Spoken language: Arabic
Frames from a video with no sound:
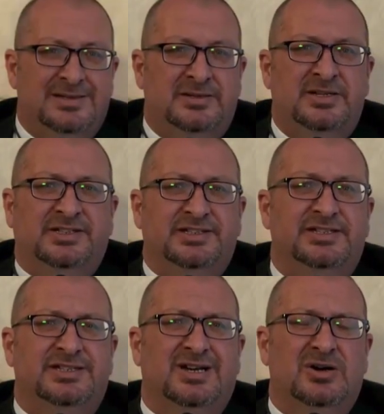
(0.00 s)
نعطي
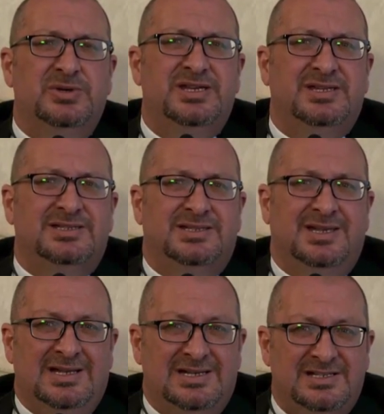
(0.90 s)
تقوية
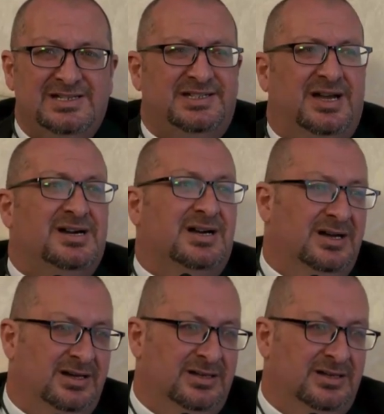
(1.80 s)
الكنيسة حقها